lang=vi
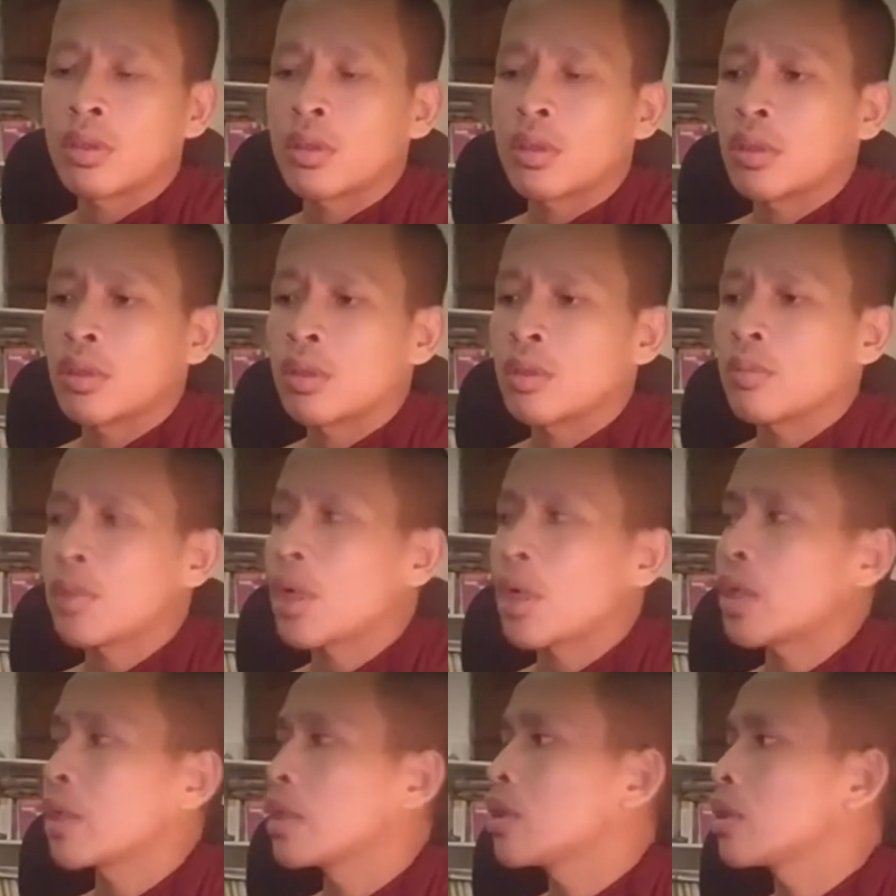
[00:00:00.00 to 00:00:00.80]
và
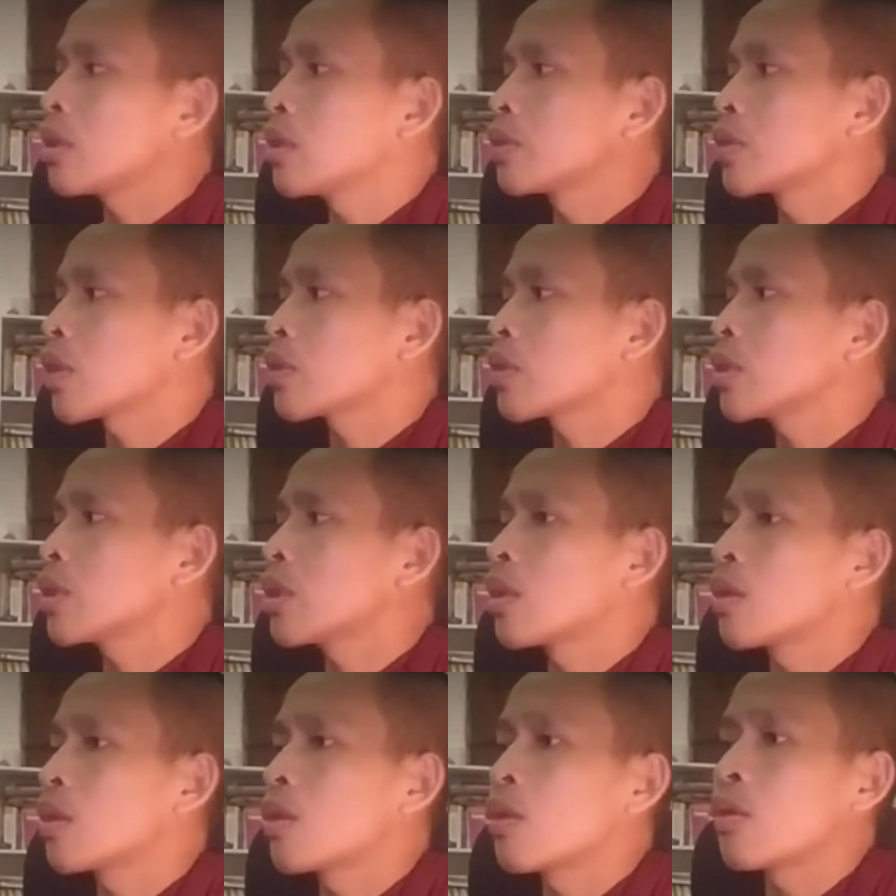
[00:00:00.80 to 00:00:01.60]
đi rương sọc dân
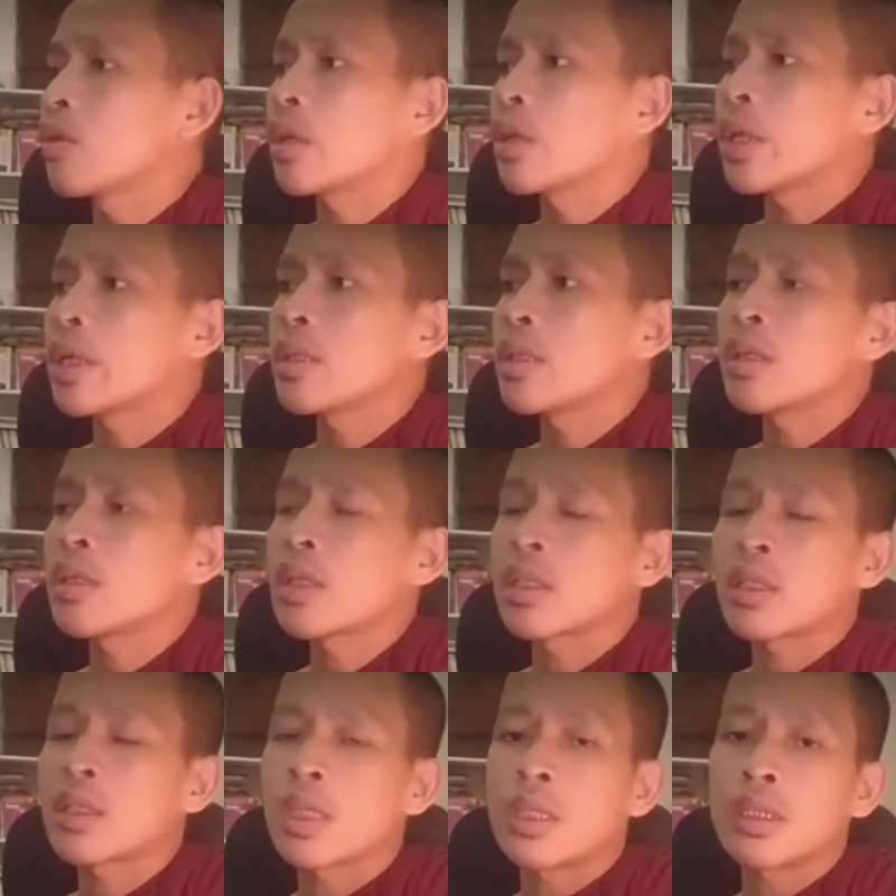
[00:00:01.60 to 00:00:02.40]
cô ở đây rương để
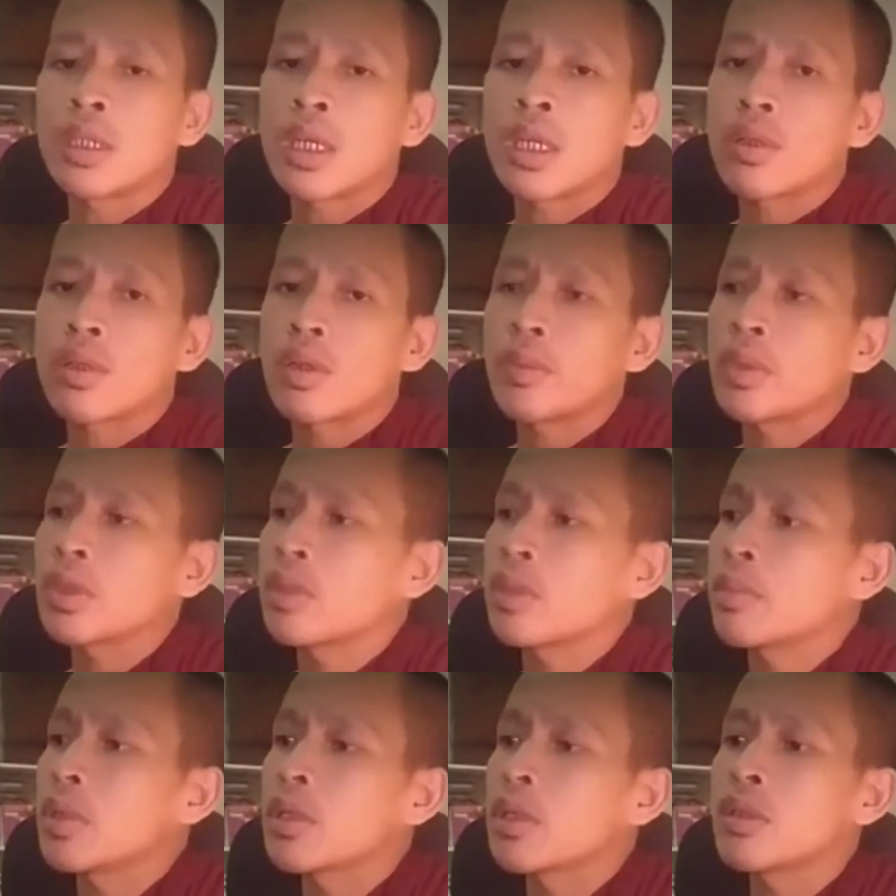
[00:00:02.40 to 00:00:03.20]
trời đang non đây tới
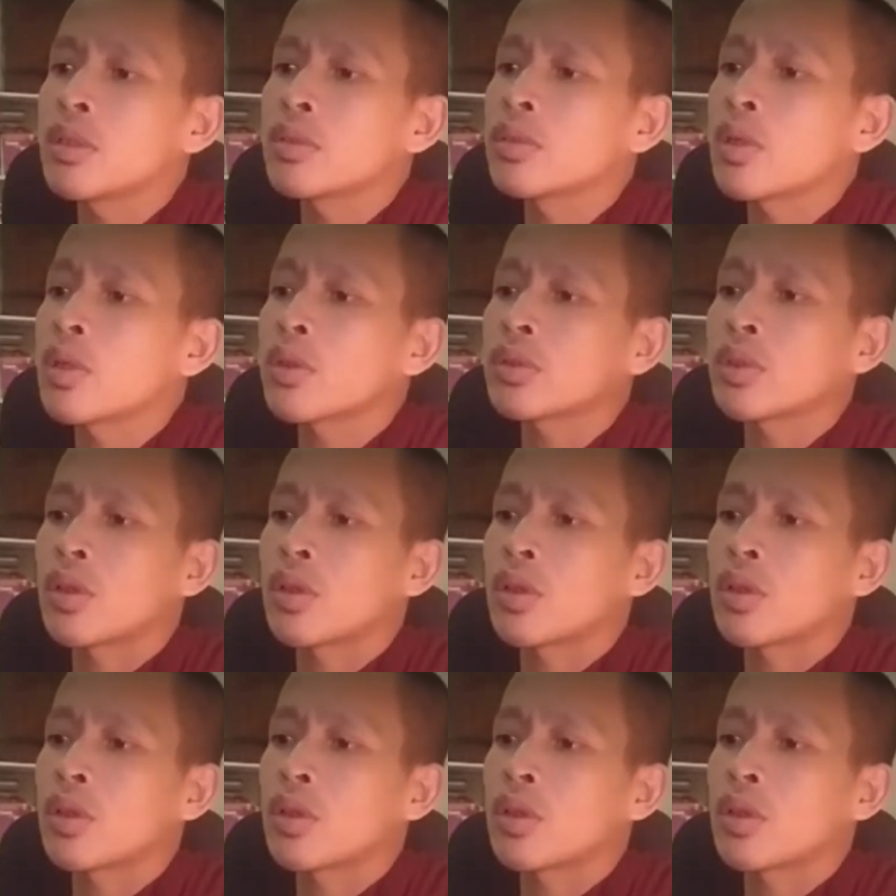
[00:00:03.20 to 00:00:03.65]
mưa rương trong